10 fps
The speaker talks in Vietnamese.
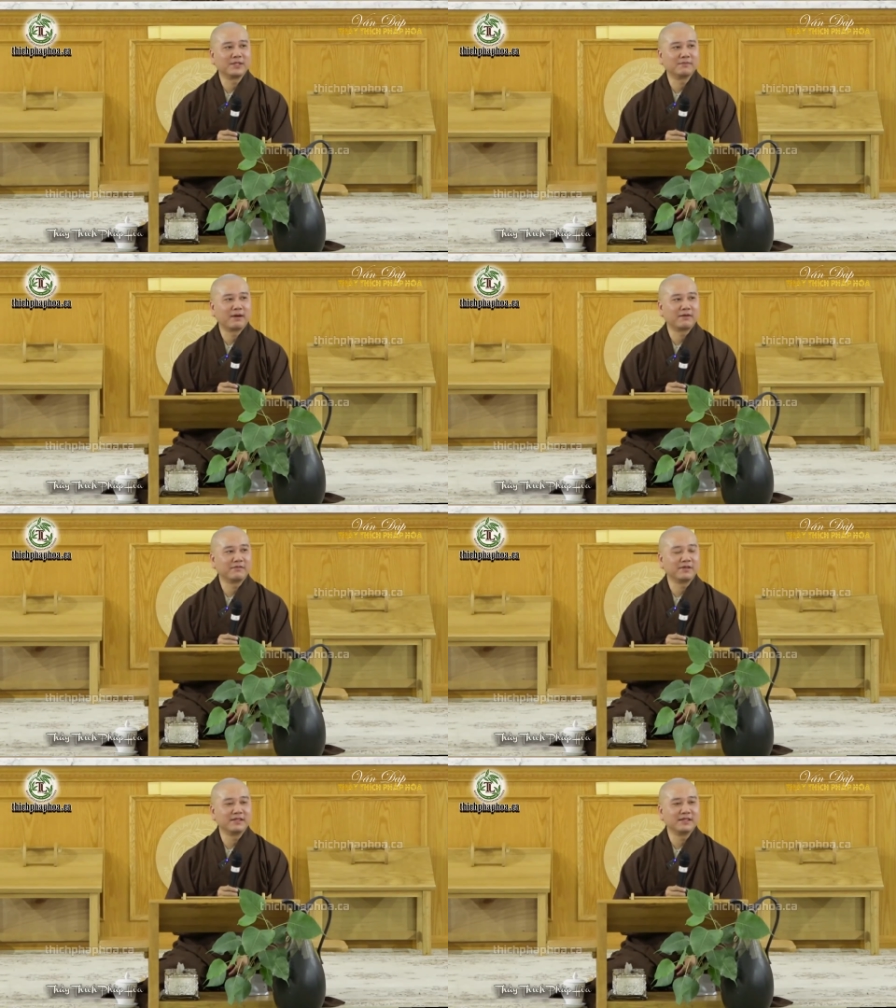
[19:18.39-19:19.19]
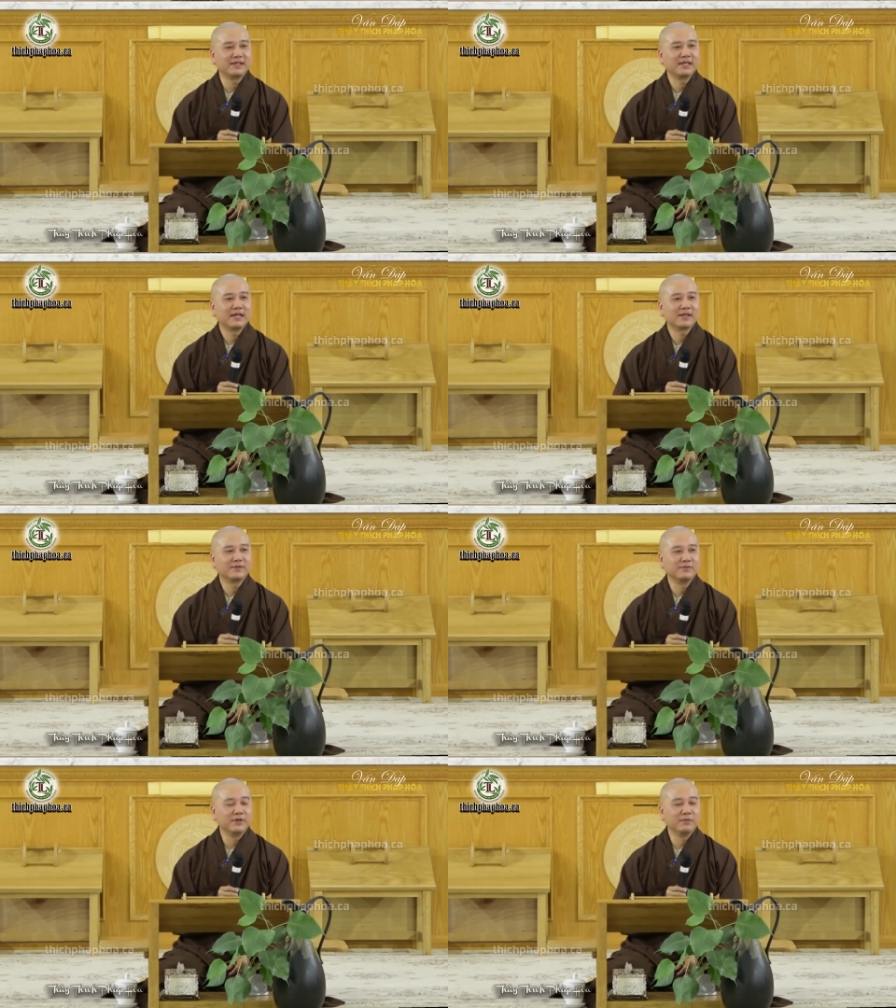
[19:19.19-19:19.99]
Nhưng mà vì
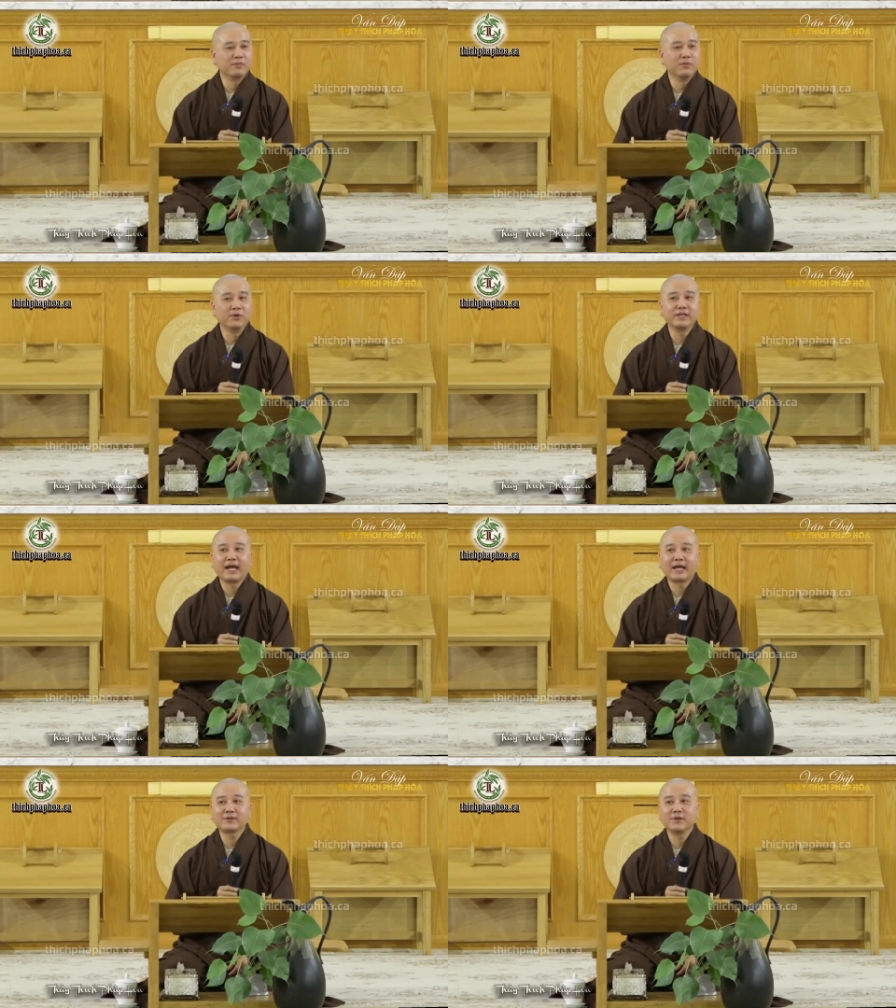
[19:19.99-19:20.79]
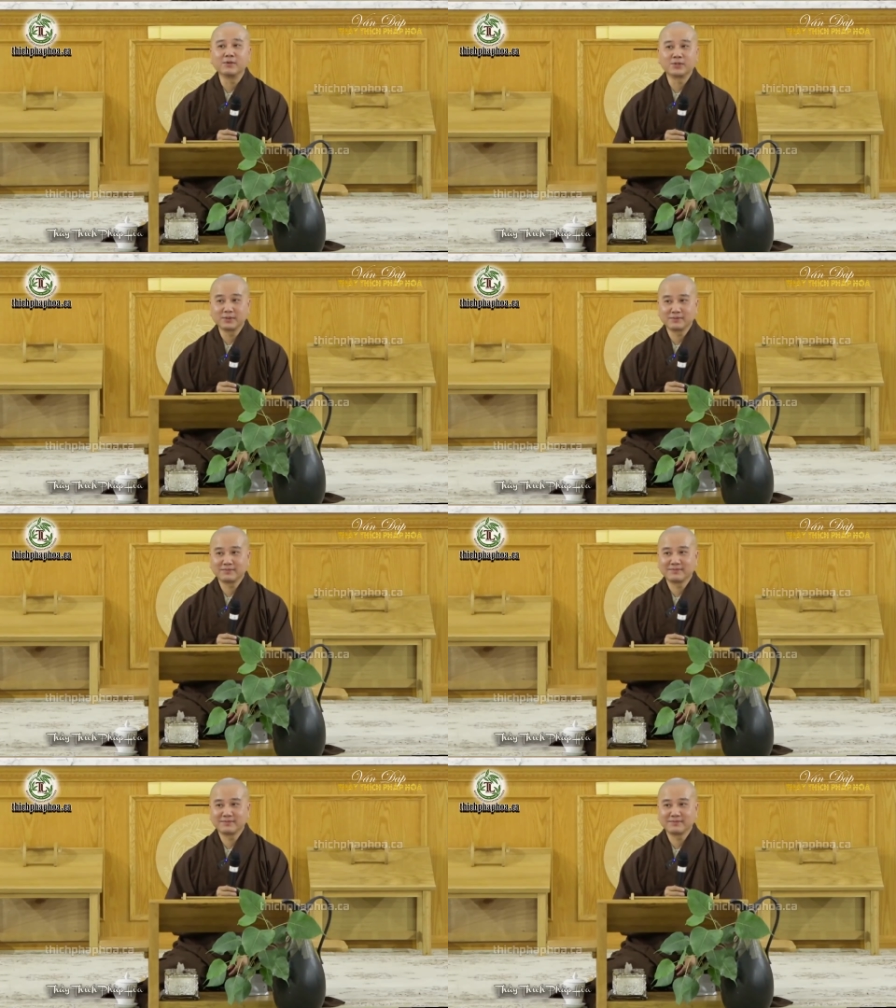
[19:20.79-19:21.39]
vì một buổi giảng đột xuất